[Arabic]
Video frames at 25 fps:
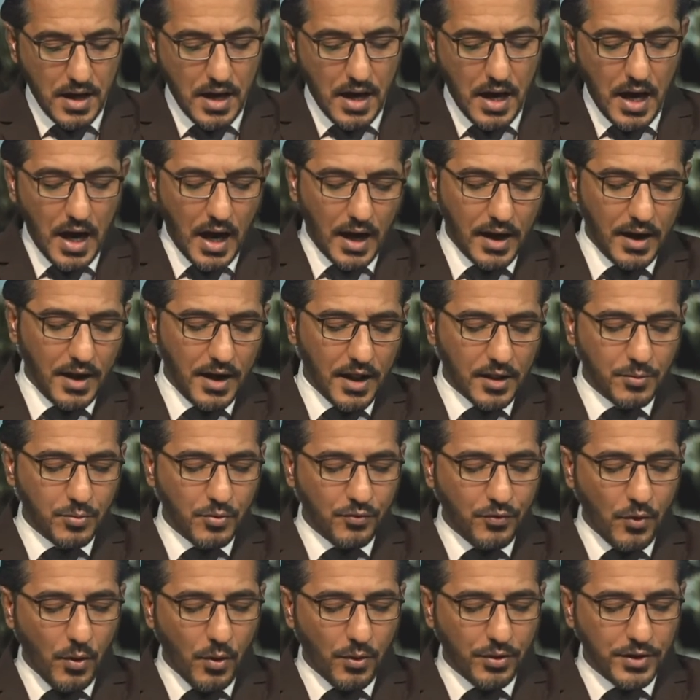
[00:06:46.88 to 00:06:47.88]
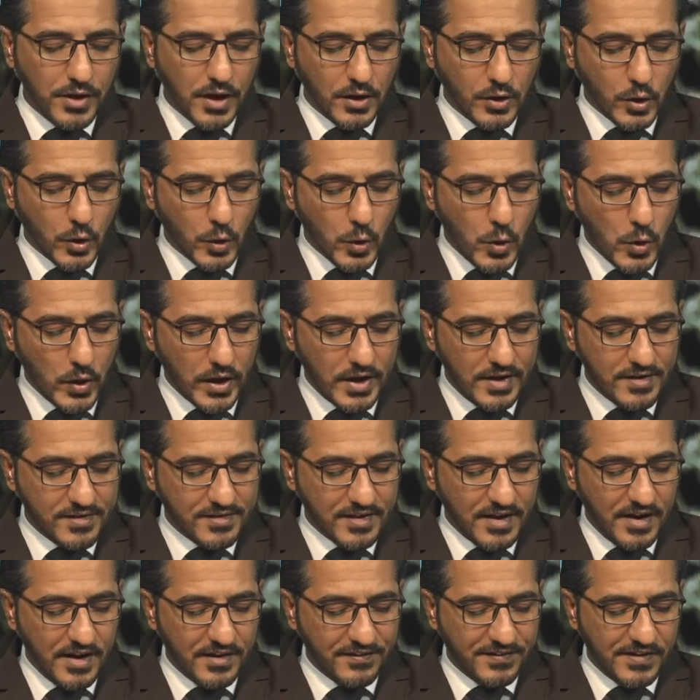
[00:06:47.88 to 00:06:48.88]
أعلنت مفوضية حقوق
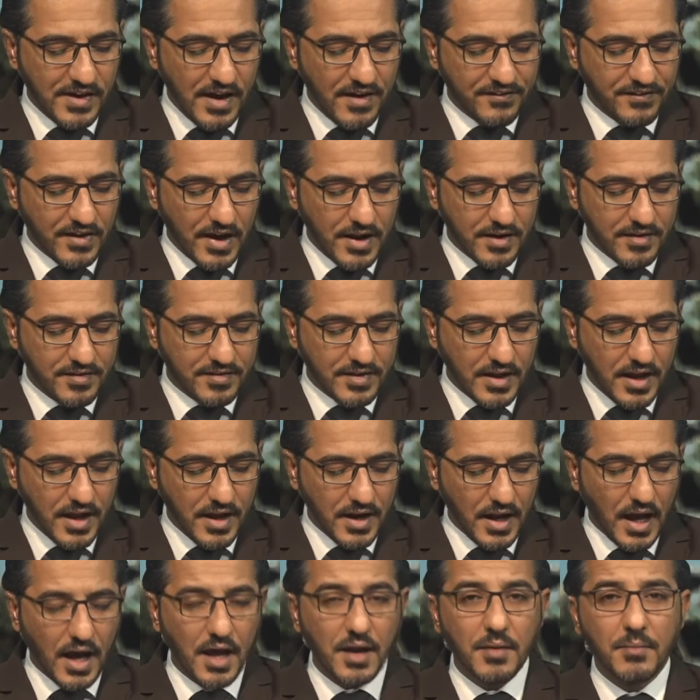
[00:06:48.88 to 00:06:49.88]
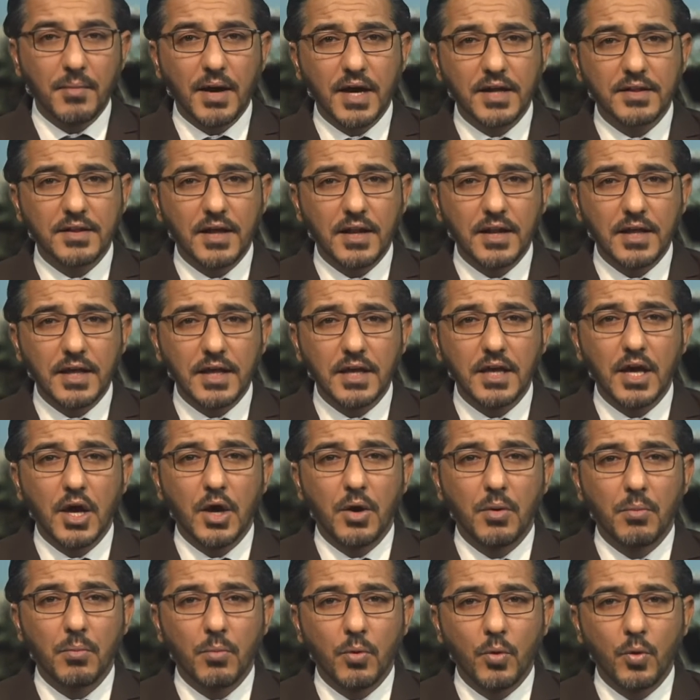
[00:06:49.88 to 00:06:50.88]
الإنسان في أفغانستان عن مقتل
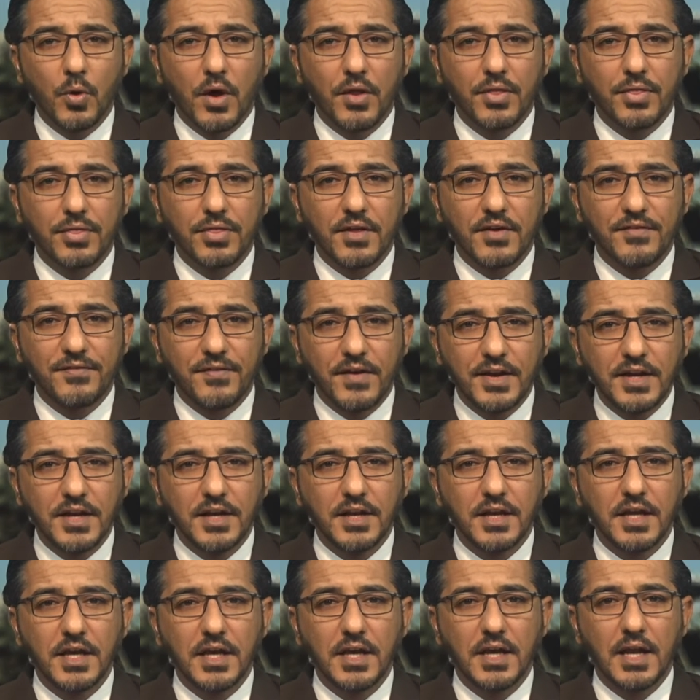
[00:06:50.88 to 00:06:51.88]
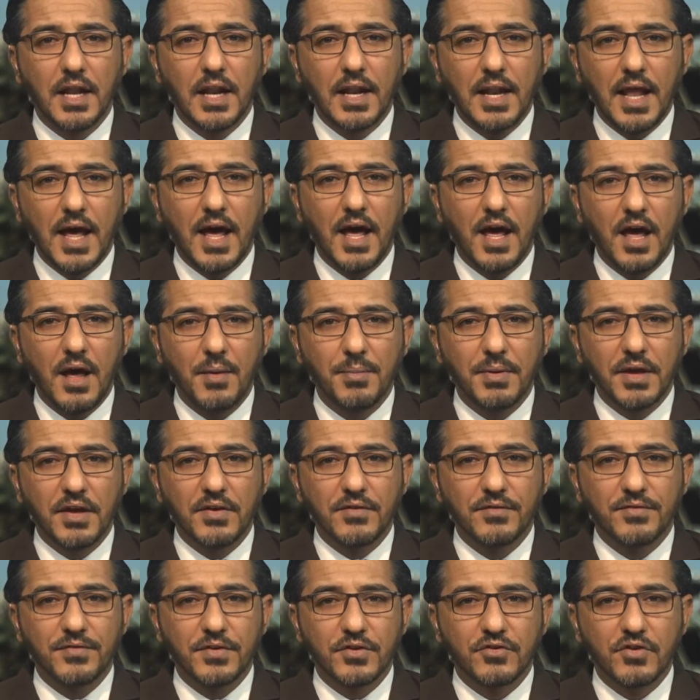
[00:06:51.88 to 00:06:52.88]
موظفين لها
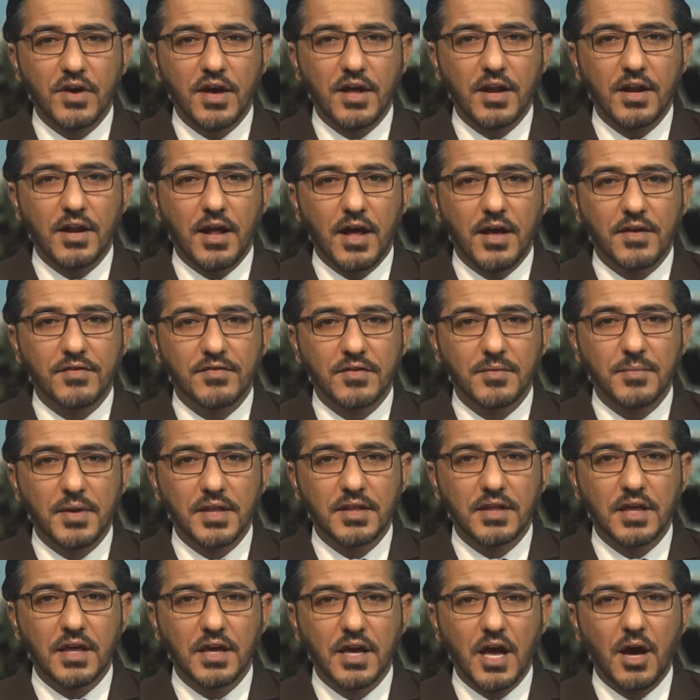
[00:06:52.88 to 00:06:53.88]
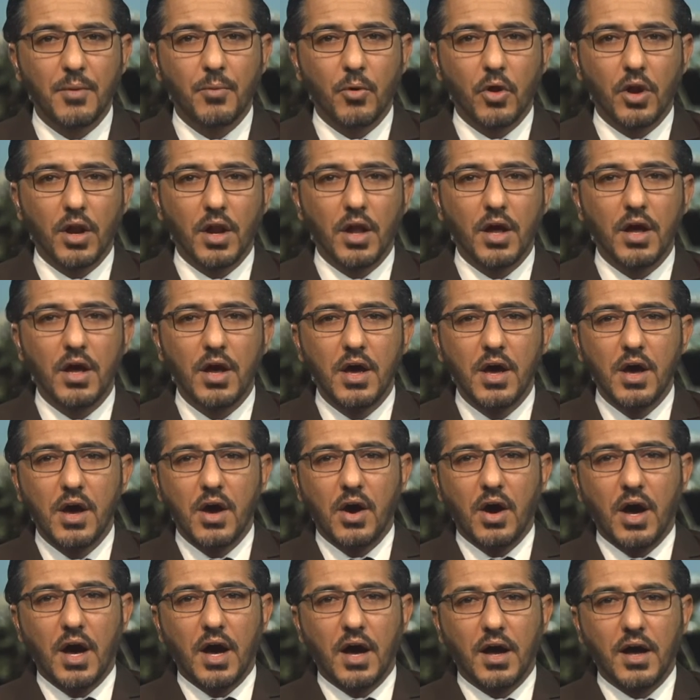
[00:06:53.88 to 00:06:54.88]
بانفجار العاصمة كابول
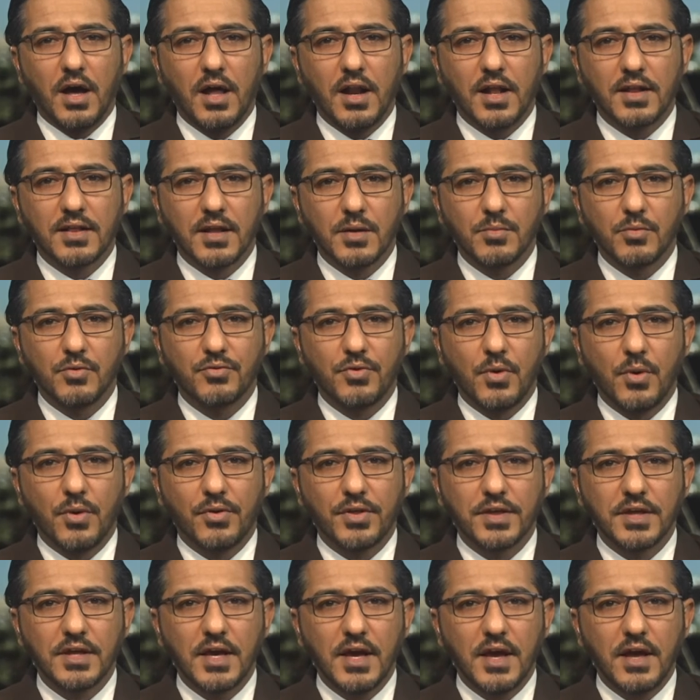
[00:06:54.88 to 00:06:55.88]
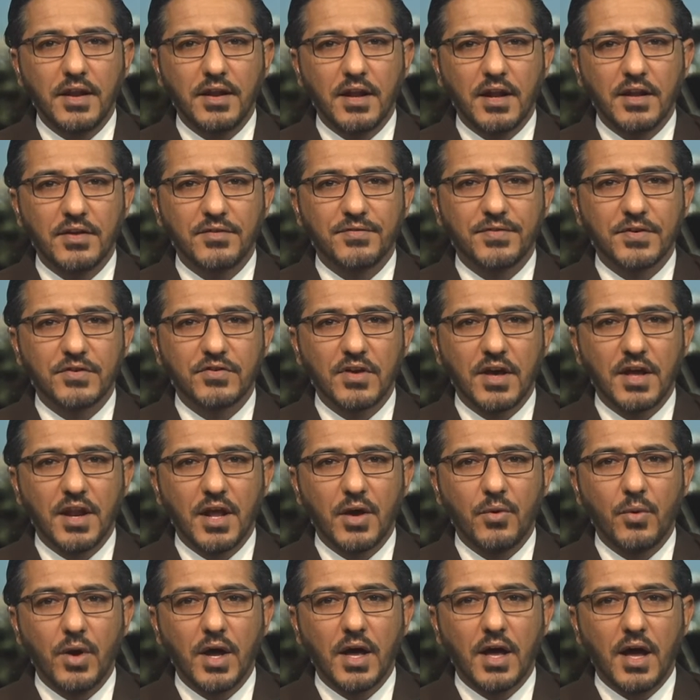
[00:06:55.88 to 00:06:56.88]
وقالت المفوضية أن الانفجار
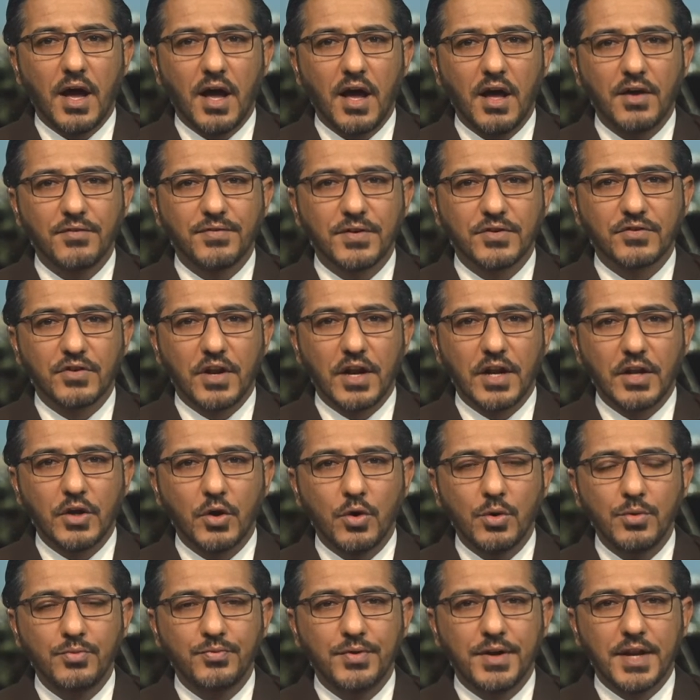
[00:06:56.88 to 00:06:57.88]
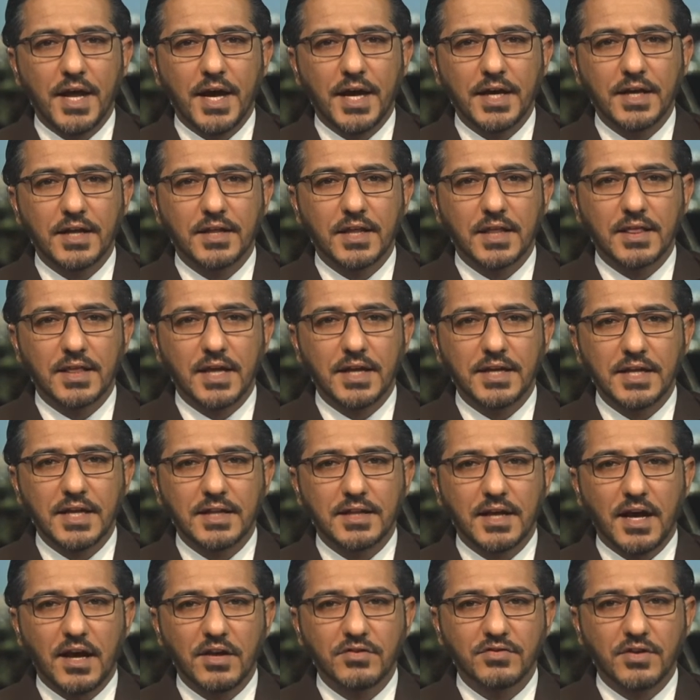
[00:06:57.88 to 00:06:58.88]
وقع فجر اليوم في الناحية الثانية
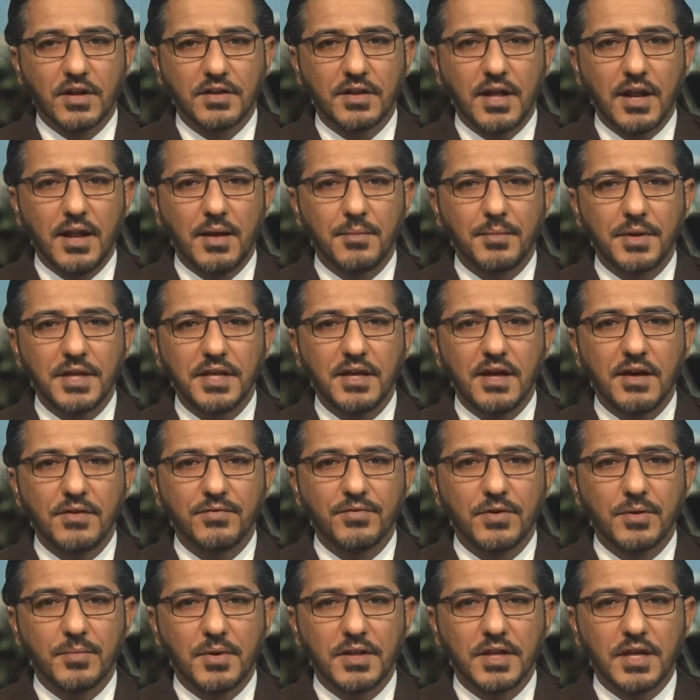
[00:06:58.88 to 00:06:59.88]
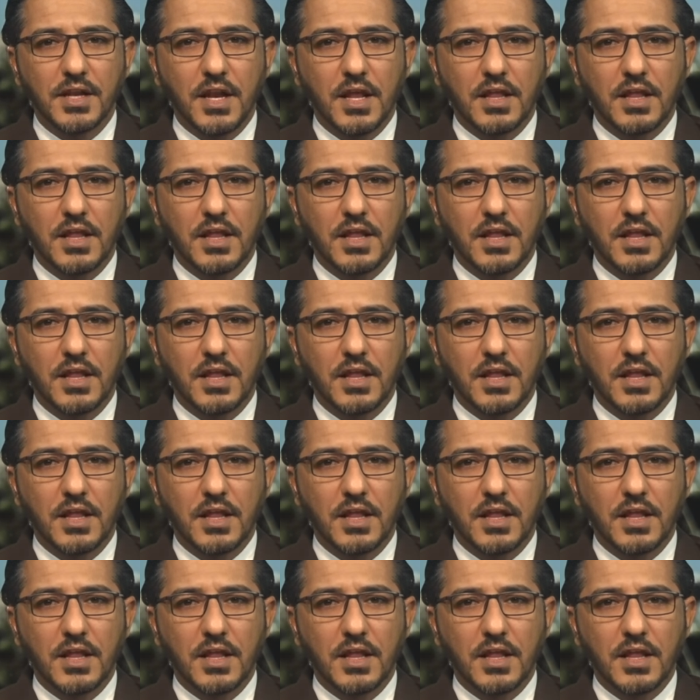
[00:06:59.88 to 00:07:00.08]
عشرة الأمنية في مدينة